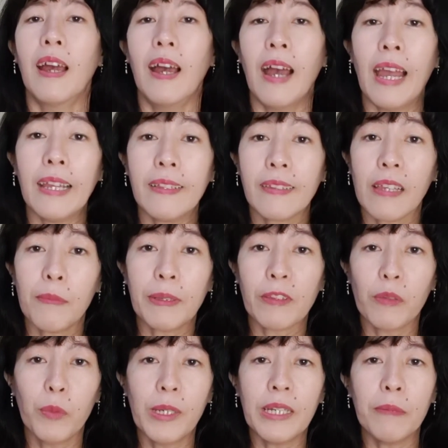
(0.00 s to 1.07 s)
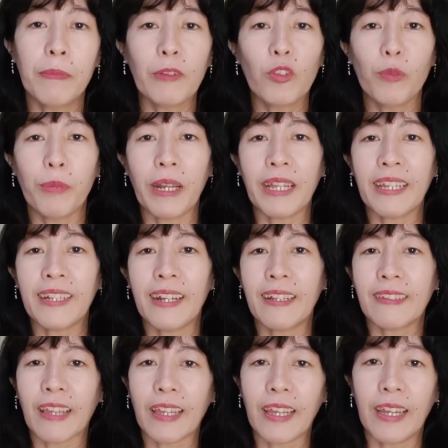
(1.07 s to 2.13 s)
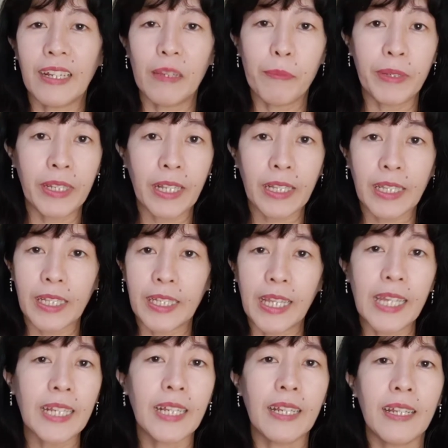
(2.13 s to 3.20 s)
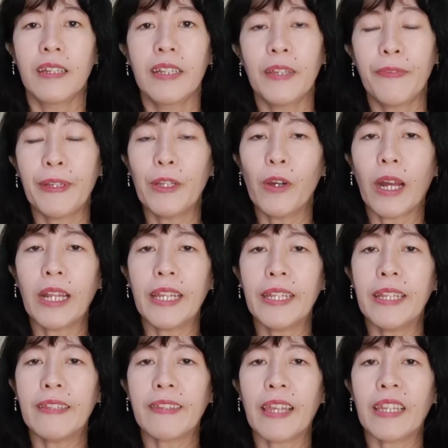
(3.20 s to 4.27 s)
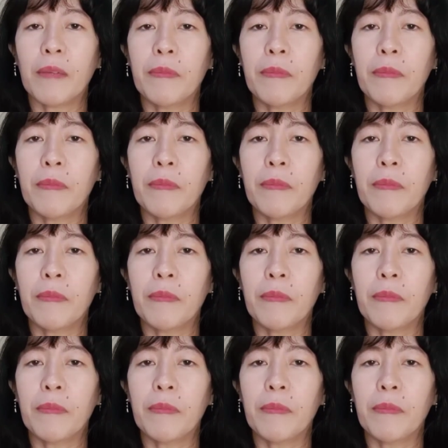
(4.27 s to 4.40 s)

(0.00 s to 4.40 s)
Hai sahabat semua, berjumpa lagi dengan saya Elimin Dartiniat. Di video kali ini saya ingin